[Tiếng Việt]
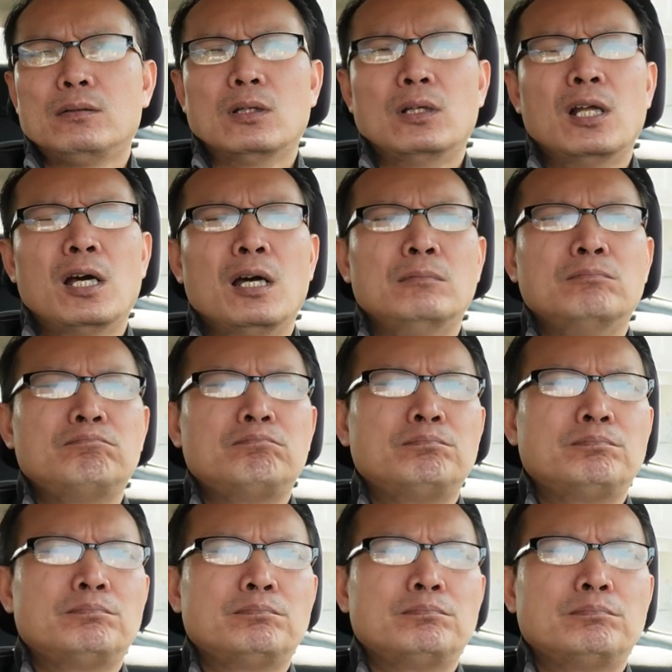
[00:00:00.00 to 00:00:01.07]
cho nên
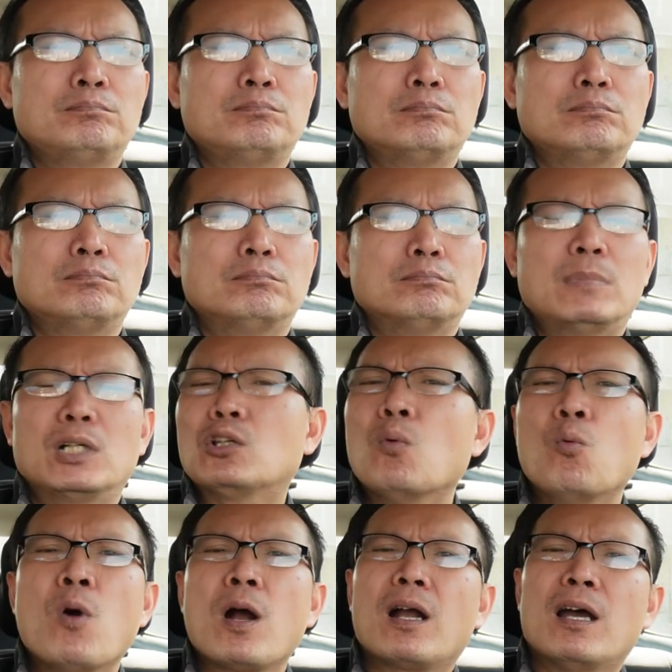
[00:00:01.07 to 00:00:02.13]
mà
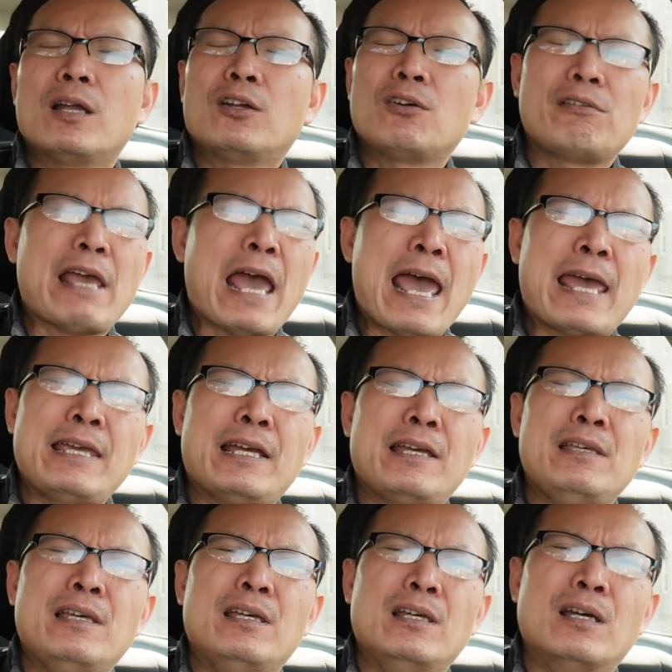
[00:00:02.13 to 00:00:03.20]
Trung Quốc á, nó nhái
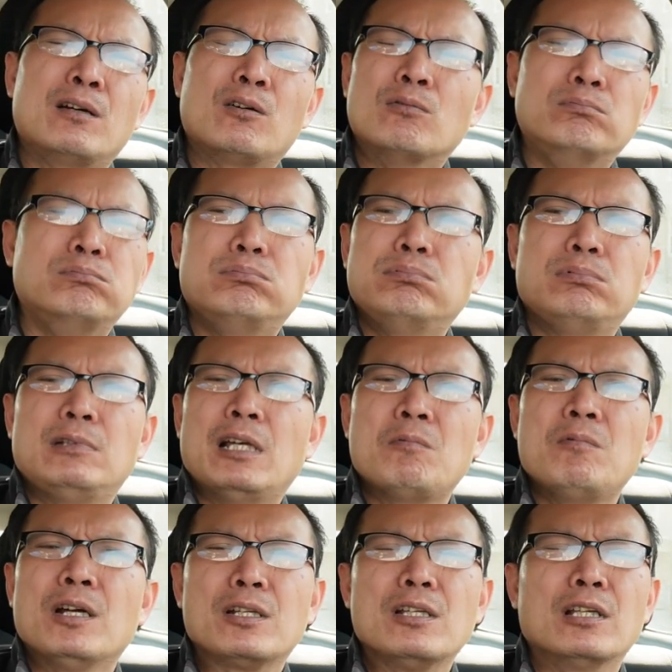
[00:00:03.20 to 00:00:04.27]
cái gì cũng
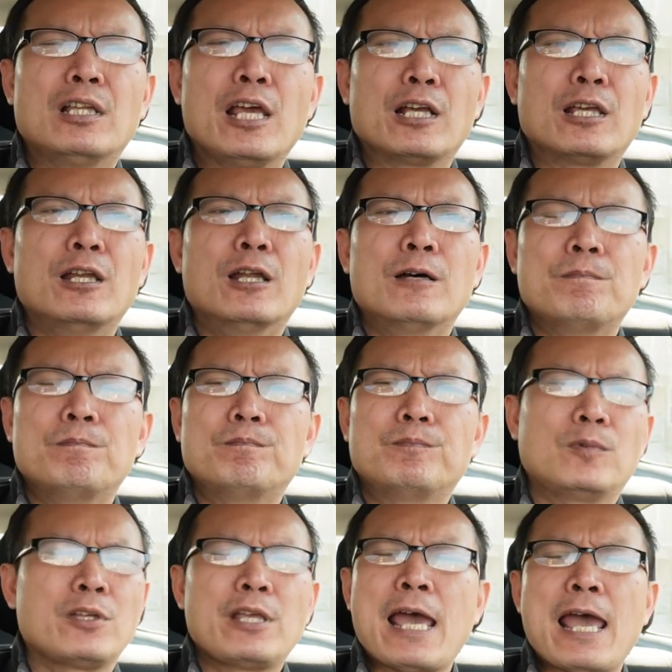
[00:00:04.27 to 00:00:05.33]
giống hịch như thiệt vậy đó
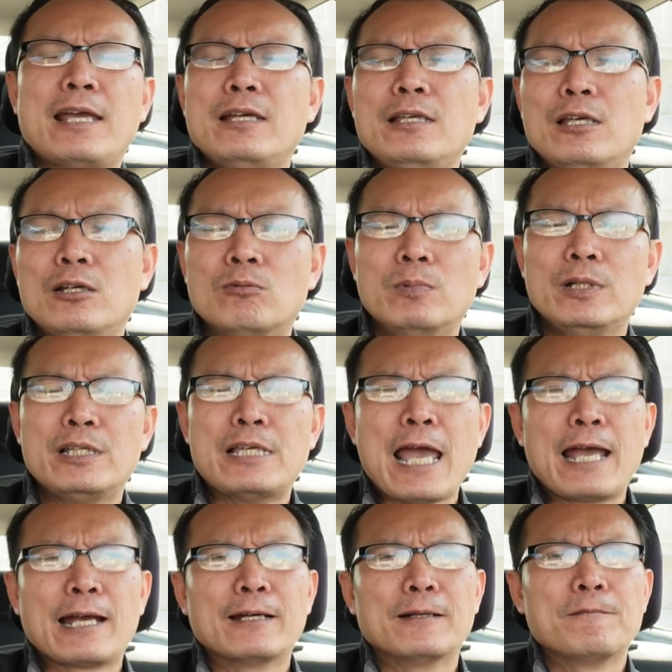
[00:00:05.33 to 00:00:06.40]
nó nhái cái gì cũng y
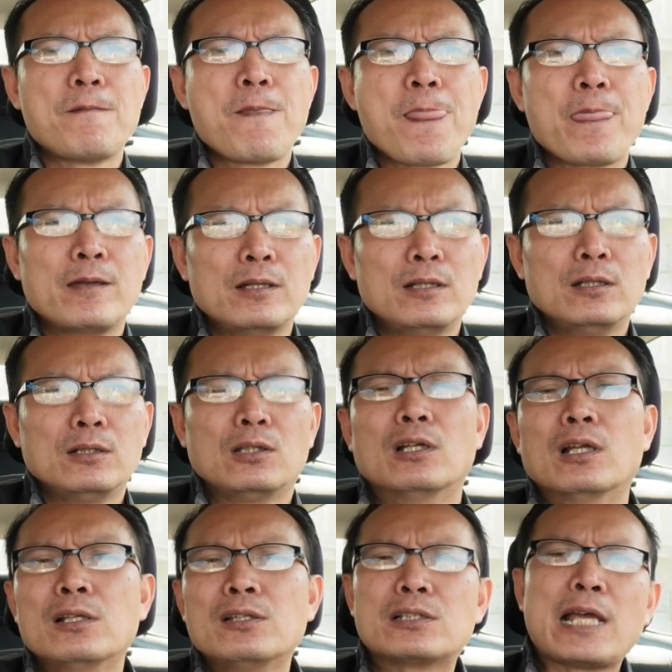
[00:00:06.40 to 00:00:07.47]
chang à cho
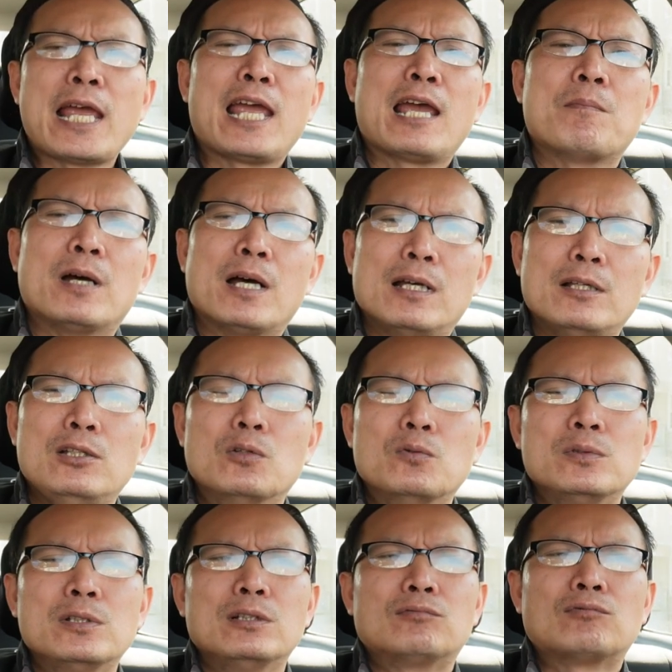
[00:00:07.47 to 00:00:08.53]
nên xe mà ví dụ
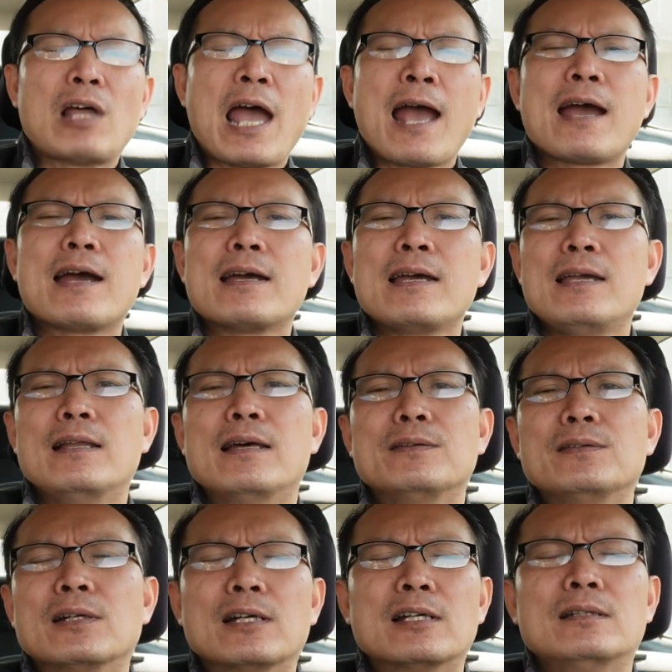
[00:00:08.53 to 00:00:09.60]
như thắng hay là
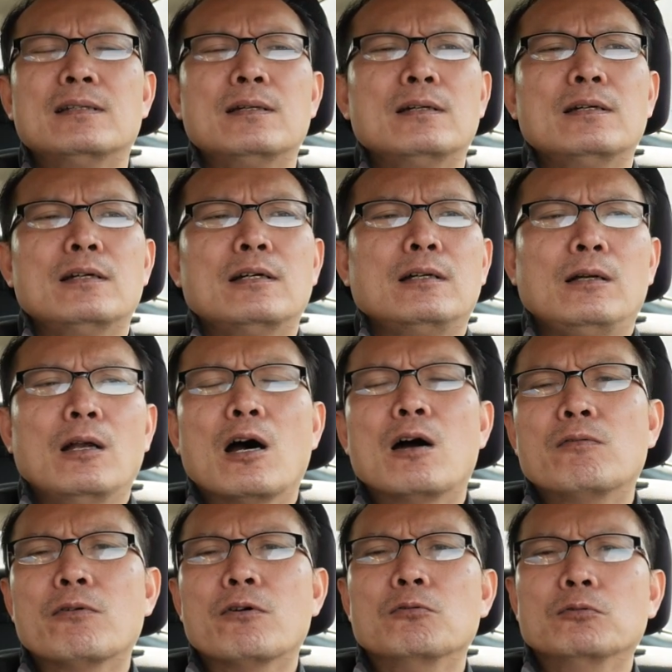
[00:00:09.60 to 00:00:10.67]
những cái
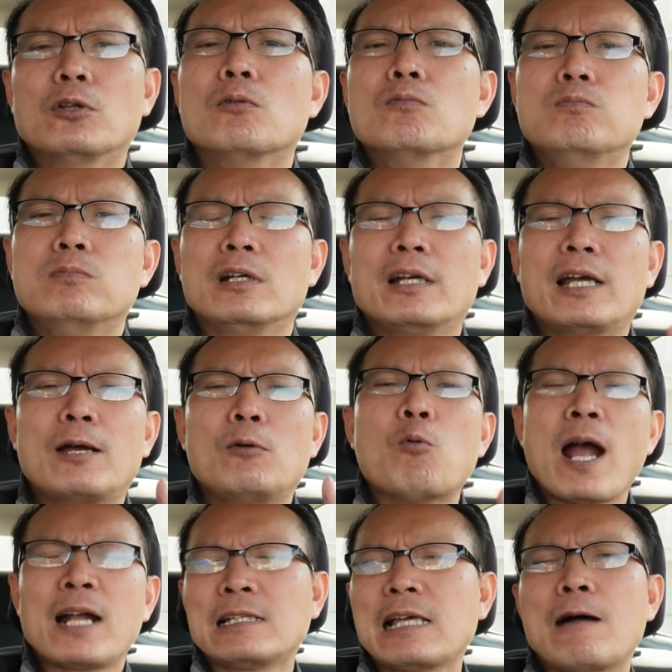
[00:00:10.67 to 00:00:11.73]
đồ phụ tùng những cái
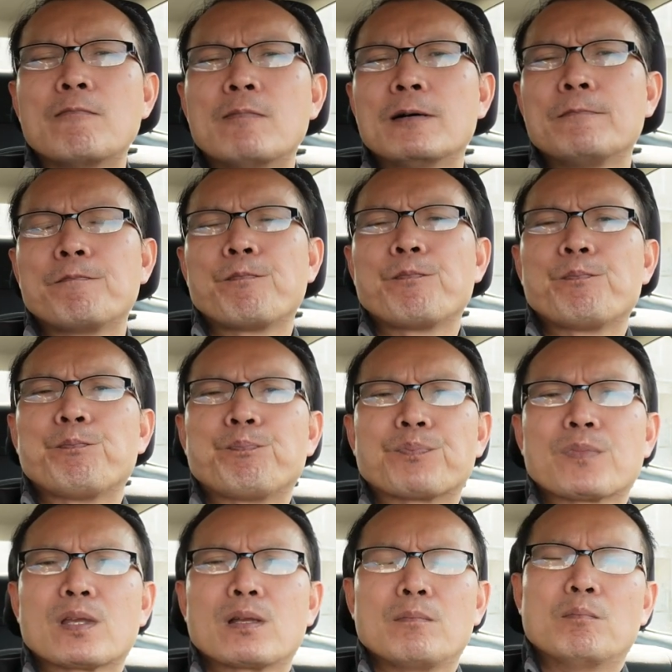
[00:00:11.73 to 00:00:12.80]
quan trọng á
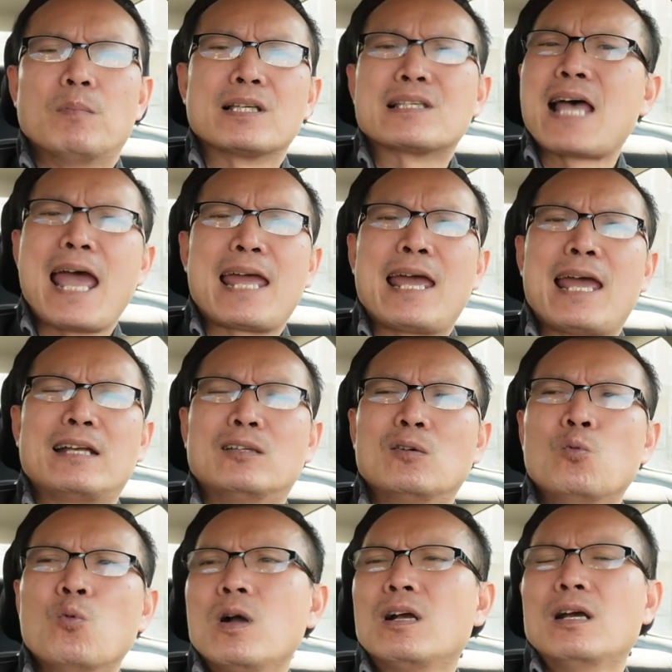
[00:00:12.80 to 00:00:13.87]
mà xài hàng
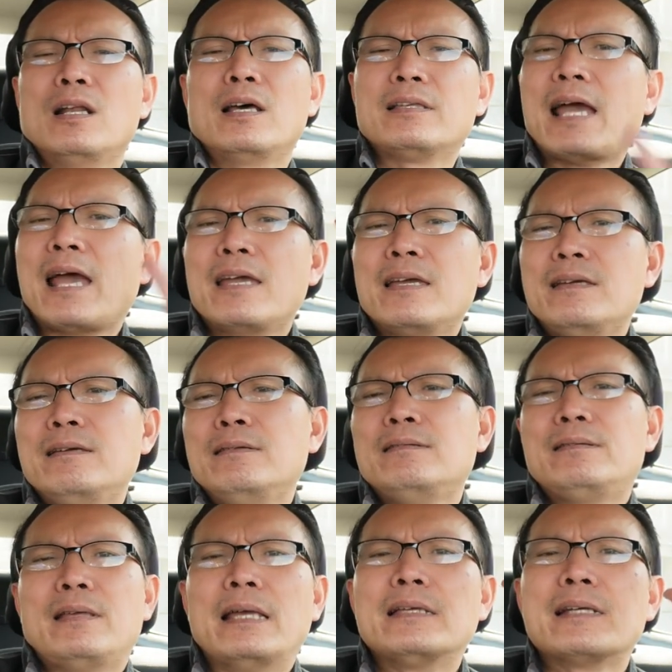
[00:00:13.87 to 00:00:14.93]
Trung Quốc đó là chạy
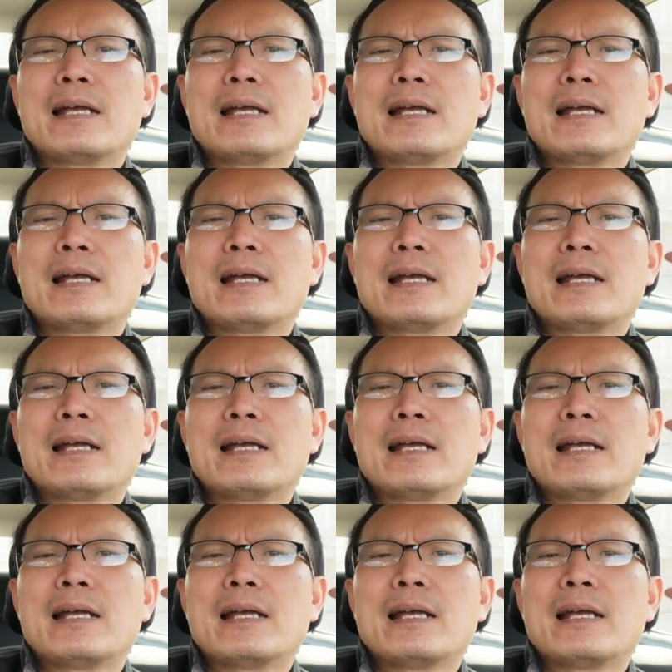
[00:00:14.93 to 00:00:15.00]
chạy